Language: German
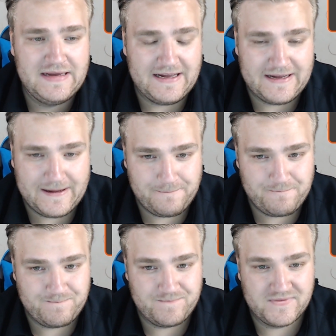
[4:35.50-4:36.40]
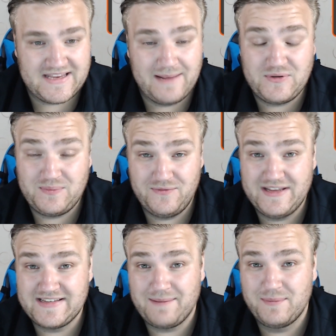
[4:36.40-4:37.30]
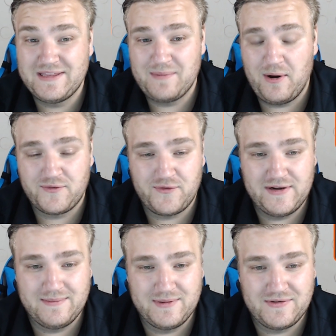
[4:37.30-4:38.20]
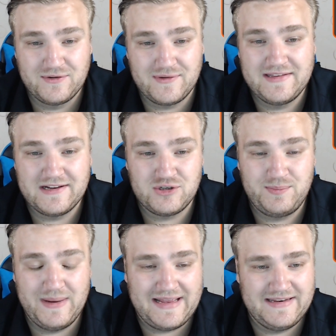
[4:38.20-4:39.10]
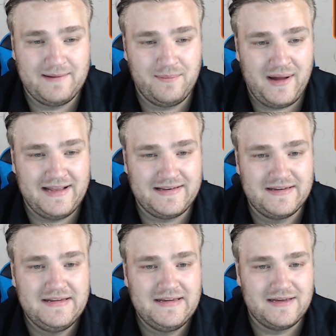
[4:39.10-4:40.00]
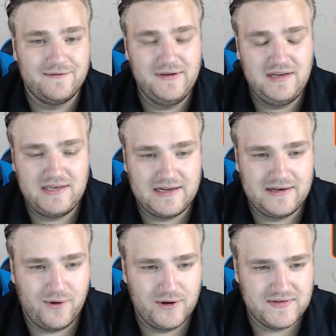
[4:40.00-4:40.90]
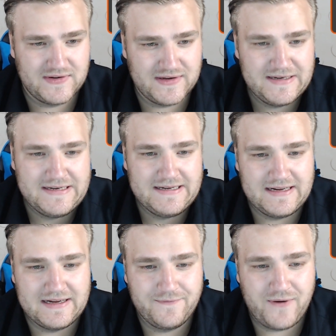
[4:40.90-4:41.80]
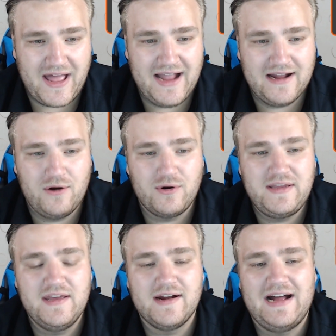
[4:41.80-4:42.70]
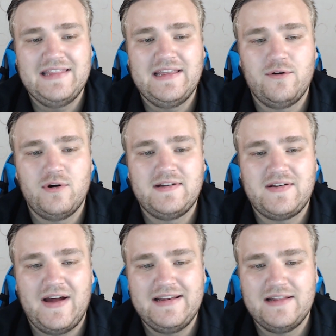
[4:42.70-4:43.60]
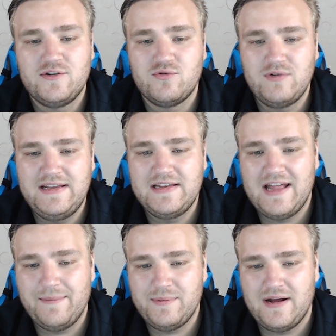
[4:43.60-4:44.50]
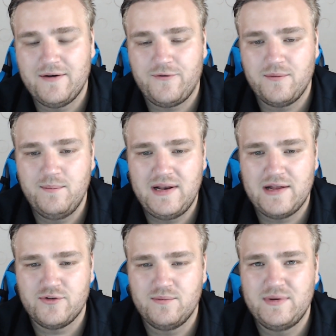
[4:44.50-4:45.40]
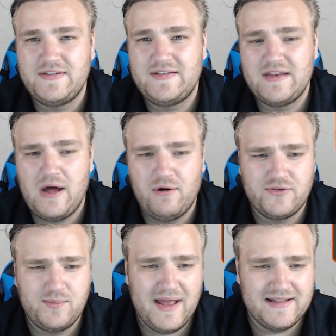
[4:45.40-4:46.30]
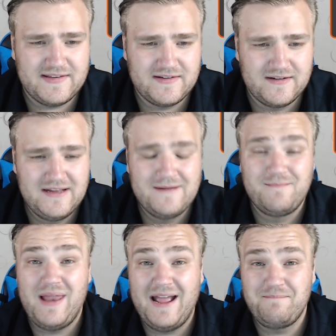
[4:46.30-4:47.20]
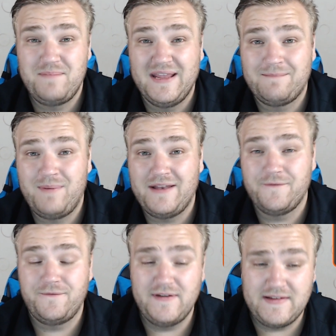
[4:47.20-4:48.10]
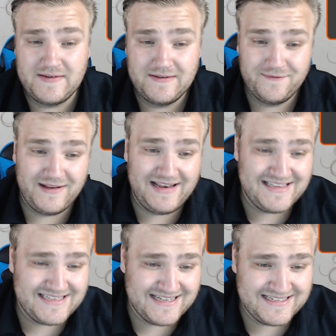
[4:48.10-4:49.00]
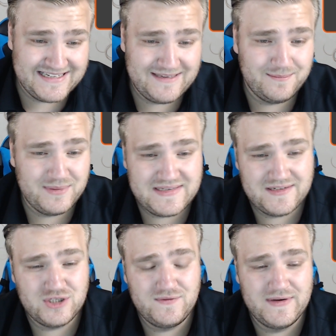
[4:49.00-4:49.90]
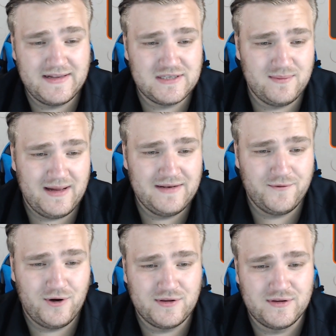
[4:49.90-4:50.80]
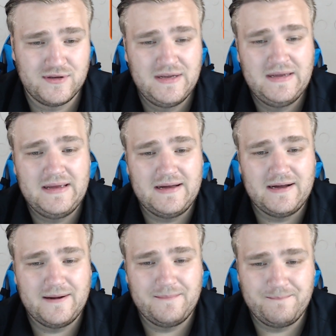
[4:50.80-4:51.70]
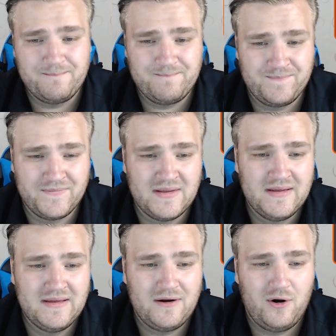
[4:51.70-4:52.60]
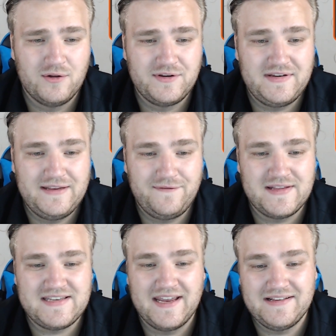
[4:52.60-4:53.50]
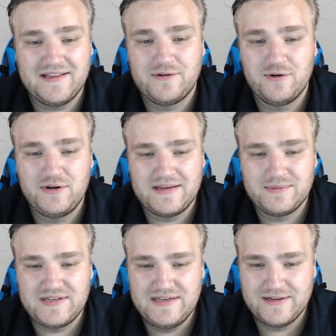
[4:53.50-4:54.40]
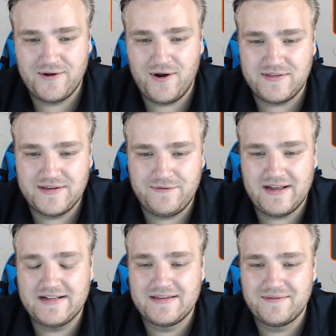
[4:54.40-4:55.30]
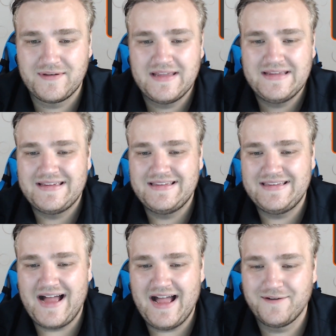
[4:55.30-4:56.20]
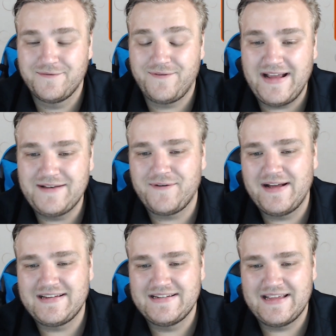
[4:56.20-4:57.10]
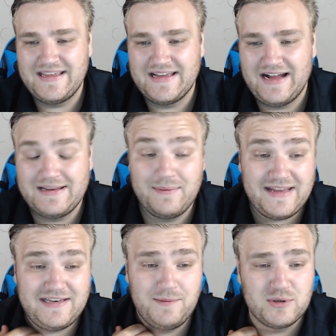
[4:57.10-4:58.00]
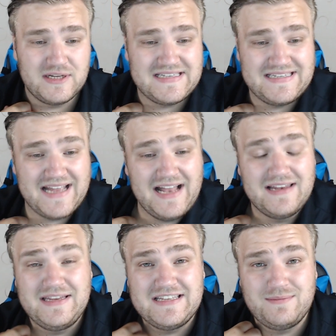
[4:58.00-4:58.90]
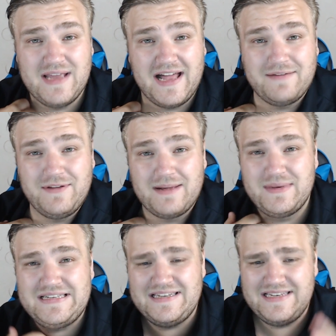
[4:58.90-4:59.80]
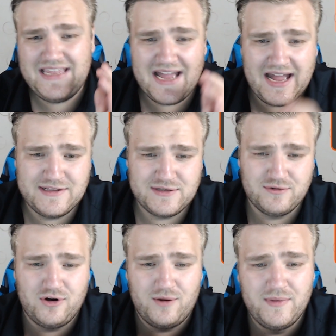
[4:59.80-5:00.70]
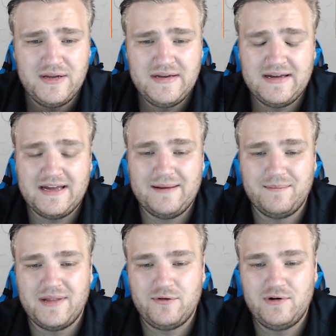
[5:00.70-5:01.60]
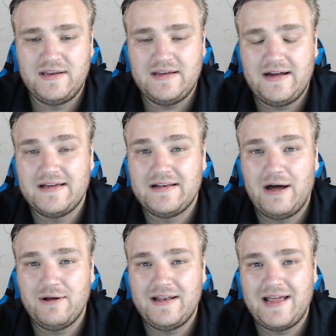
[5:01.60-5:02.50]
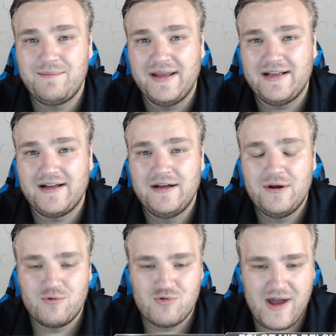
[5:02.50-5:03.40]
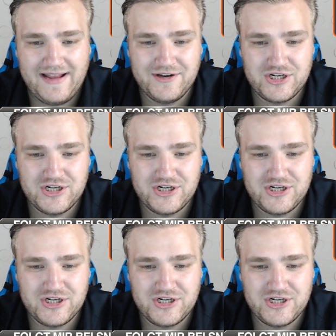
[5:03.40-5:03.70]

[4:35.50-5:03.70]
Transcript: Ähm, selbst, wie gesagt, mit dem Ausfall der bzw. der Sperre der beiden äh, wichtigen Leute. Äh, Frage auch hier, kann kann der neue Titan Green den Abgang von Miller so ein bisschen ausmerzen? Bleibt Big Ben fit? Verletzt er sich? Ein bisschen schwierig zu beantworten. Ähm, und die Defense hängt natürlich dem Steel der vergangenen Jahre weit, weit hinterher, hat aber richtig Potenzial in diesem Jahr da wieder ein bisschen näher ranzukommen. Ähm, natürlich äh, Linebacker Ryan